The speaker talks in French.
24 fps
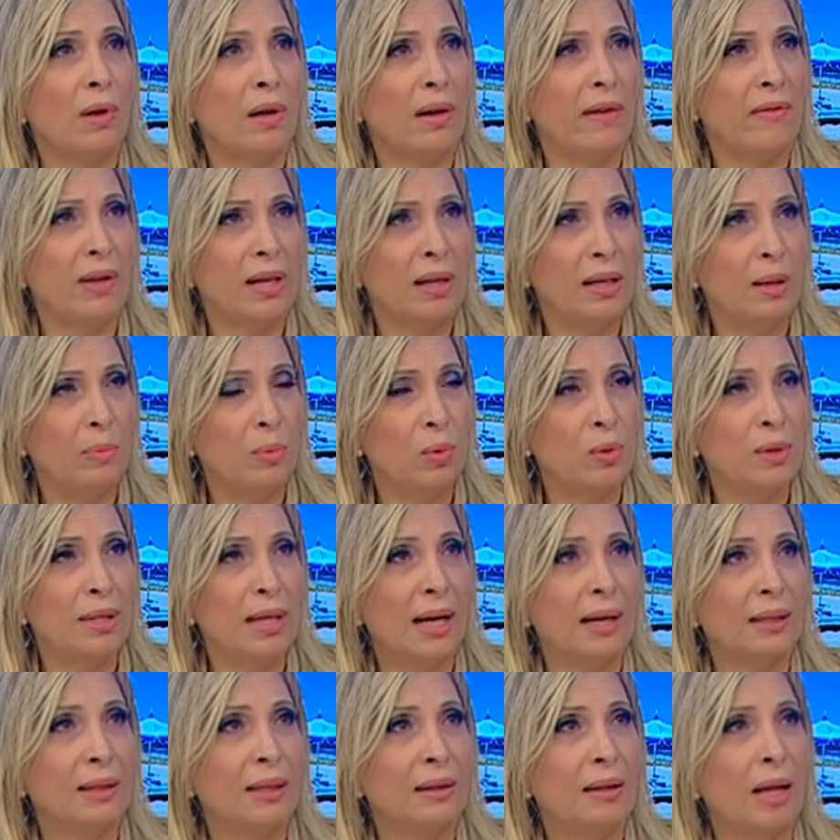avec les
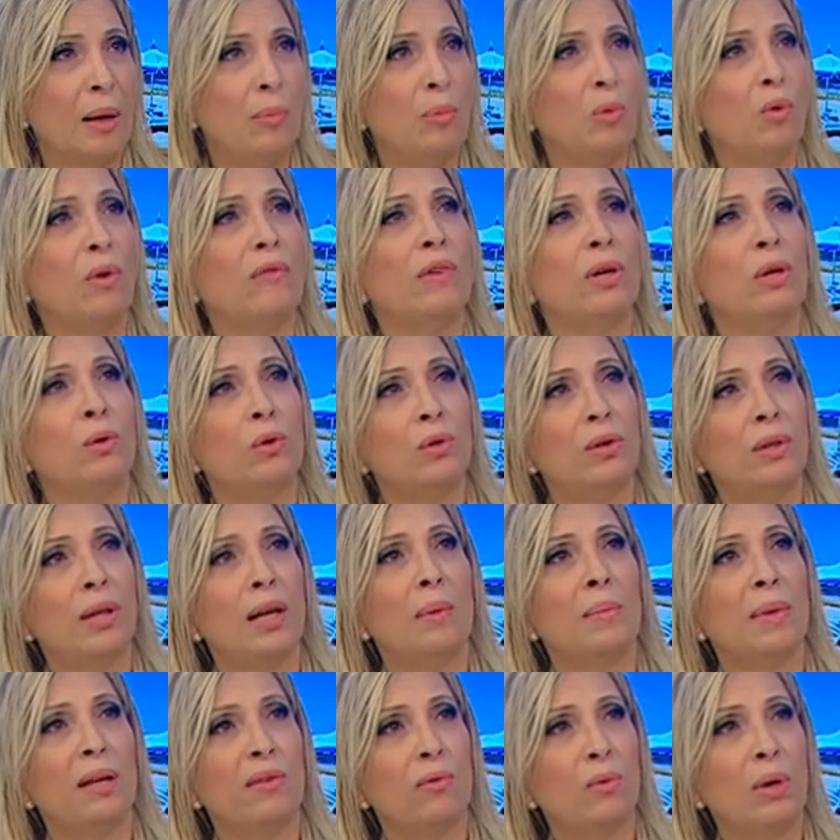beaux-arts, des tableaux avec le
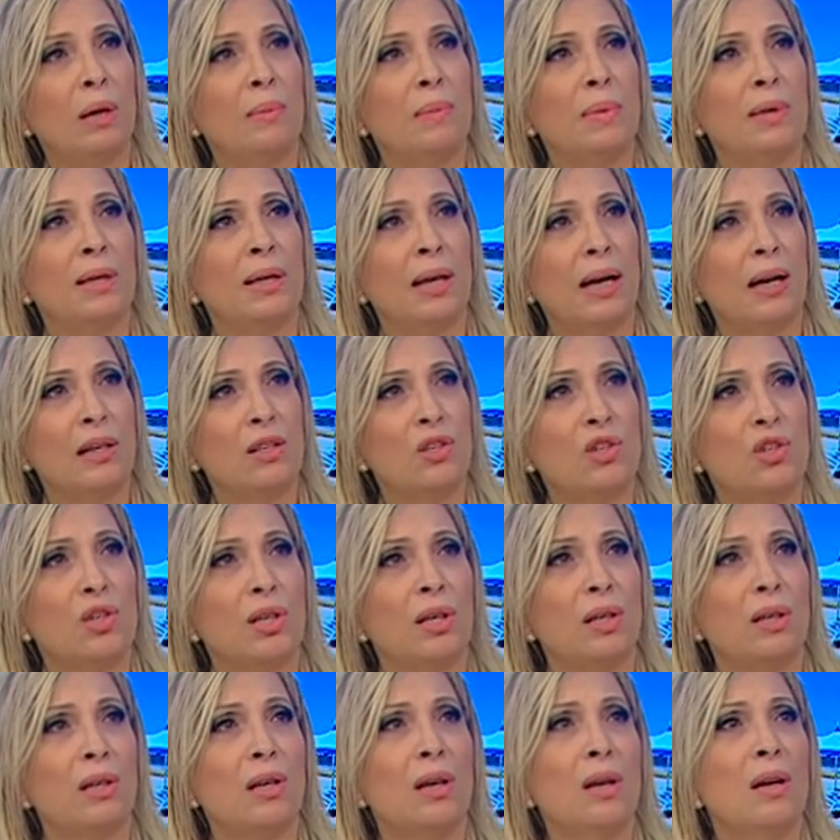thème Gawabi,
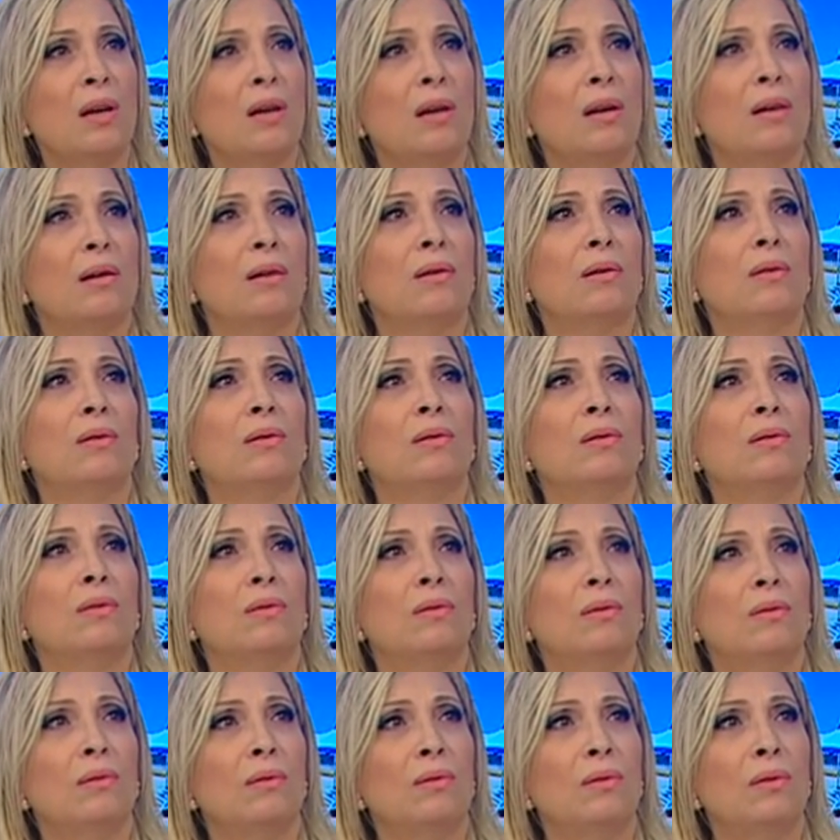Alger,
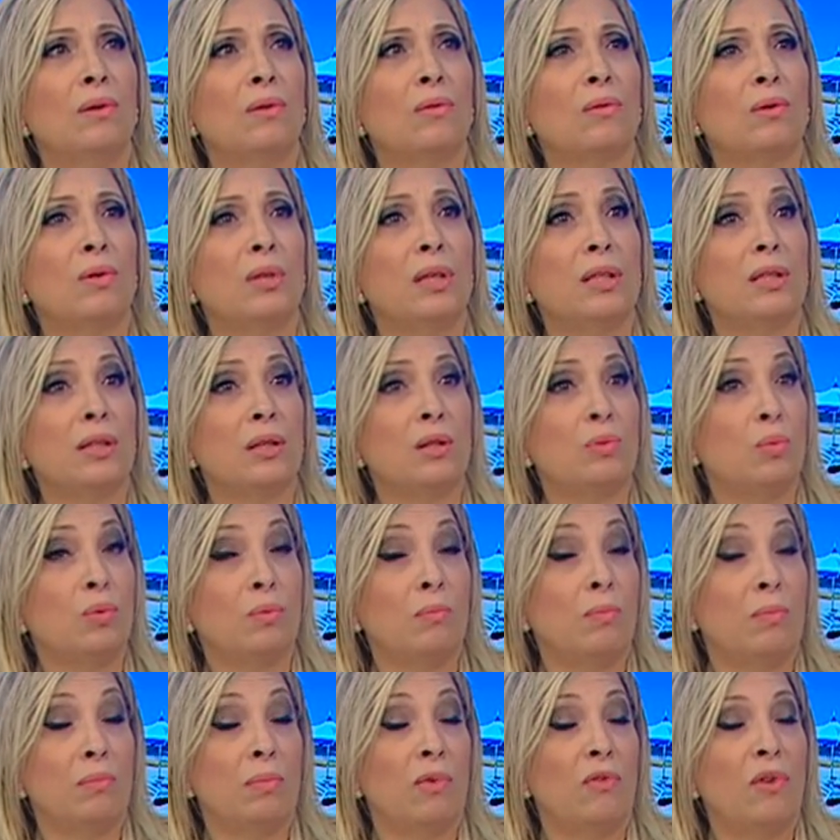donc des expos,
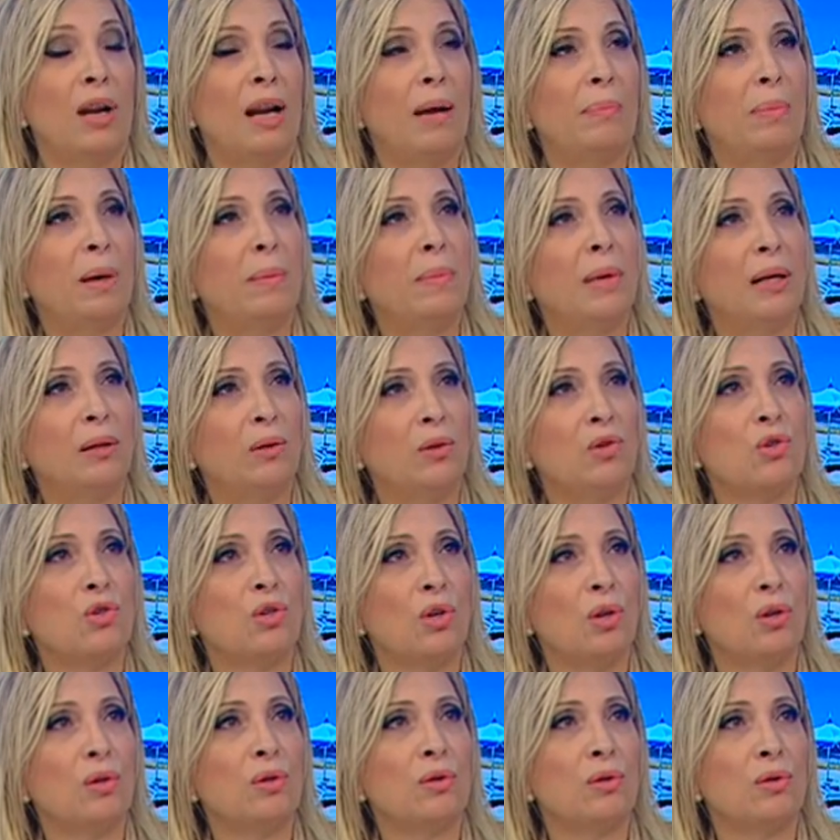voilà, pas mal de
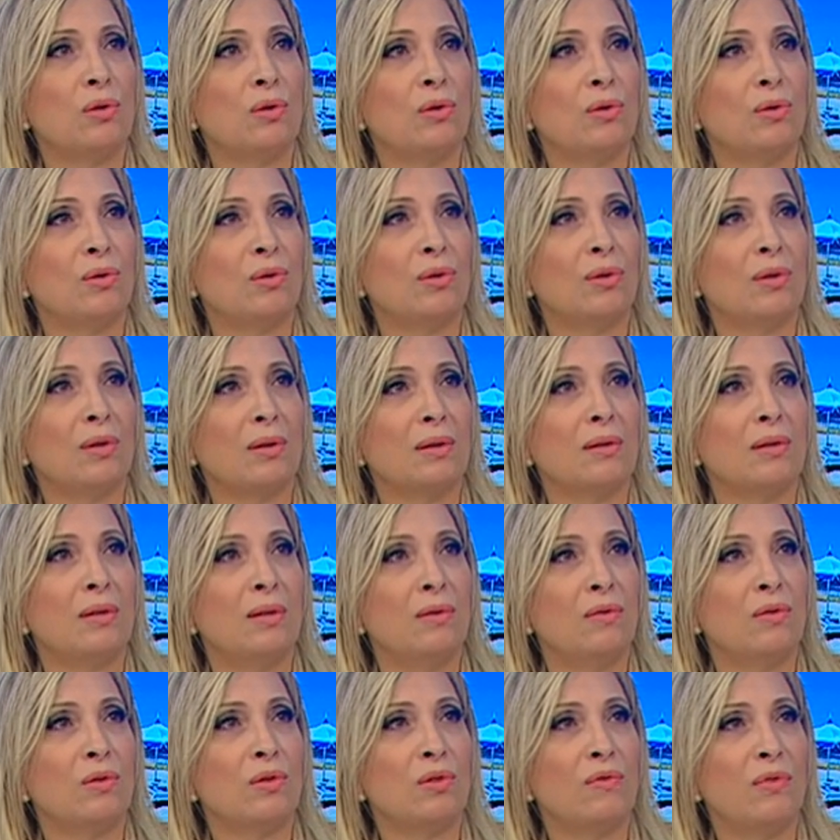choses
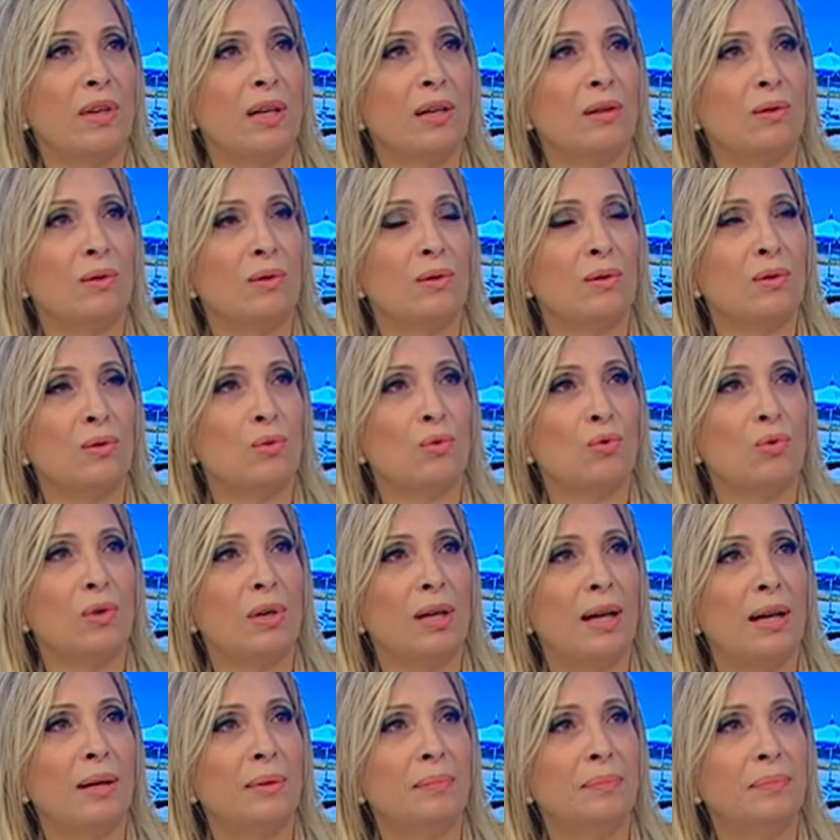qui vont se faire ce
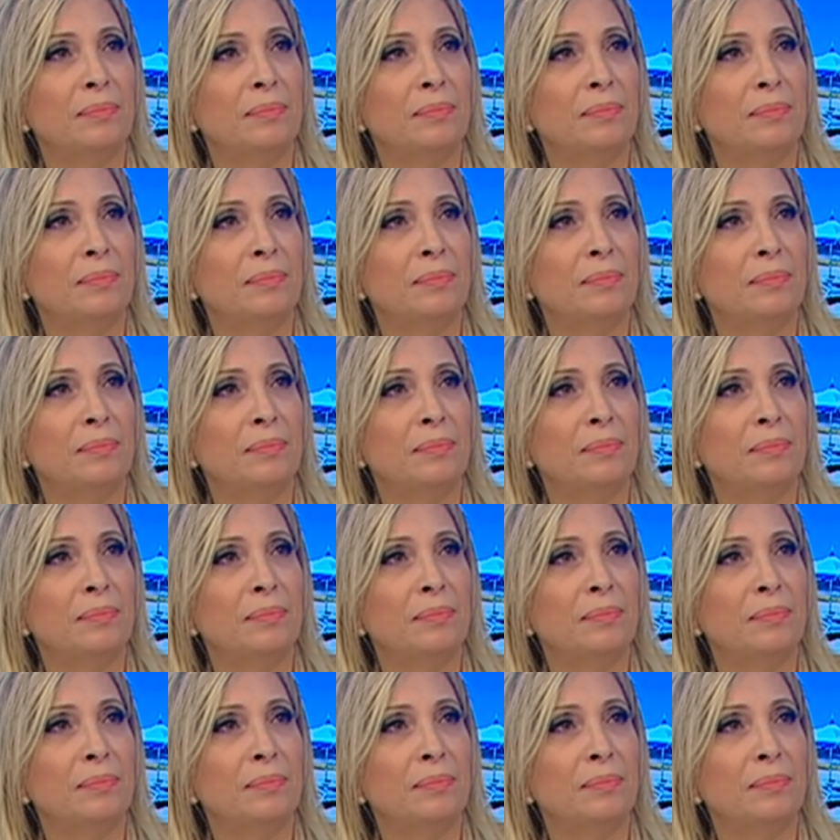jour-là.